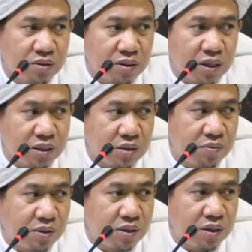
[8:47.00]
Jangan
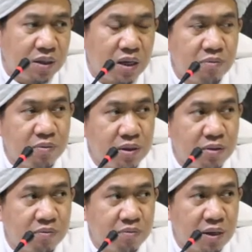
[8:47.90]
sampai enggak. Dan
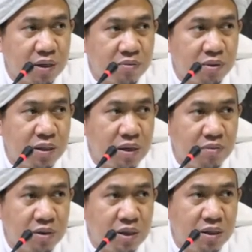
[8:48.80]
paling
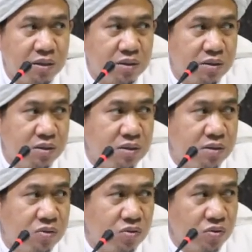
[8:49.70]
pertama
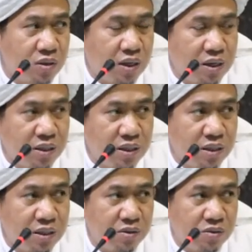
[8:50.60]
sudah
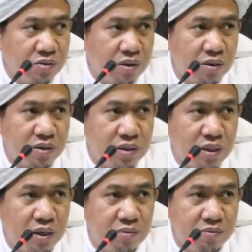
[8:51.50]
hadir dulu anda
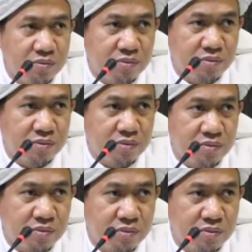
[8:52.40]
siap.
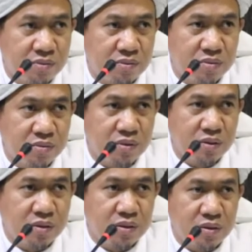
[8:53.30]
Hmm
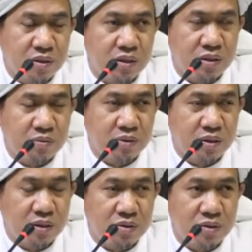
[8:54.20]
Jangan sampai
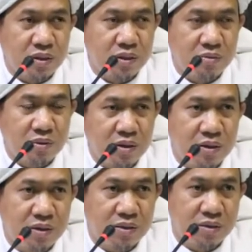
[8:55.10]
nggak sholat
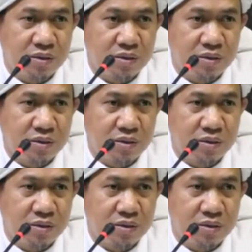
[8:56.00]
jamaah.